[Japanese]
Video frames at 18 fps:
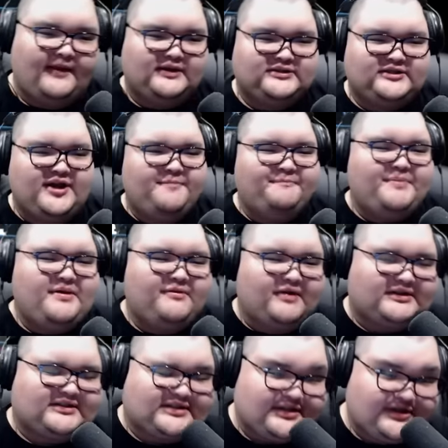JP
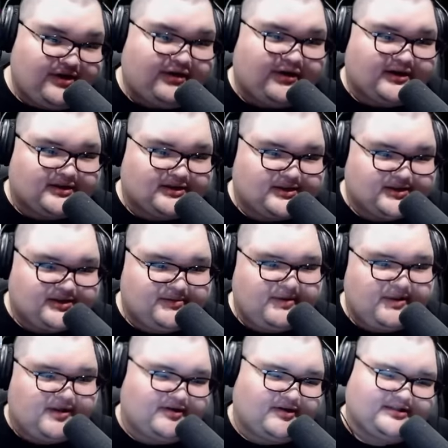は強い
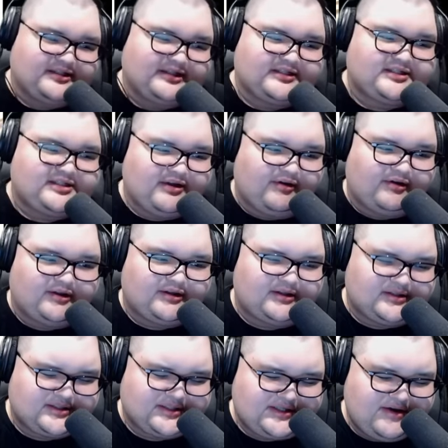全ての技が強い
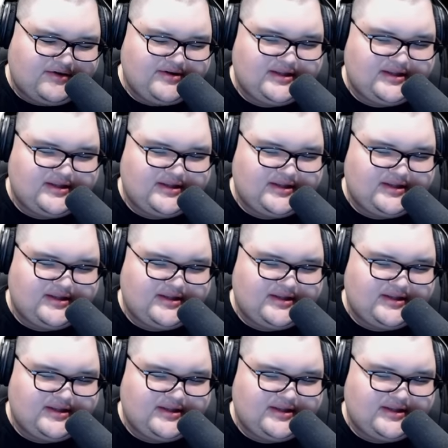強い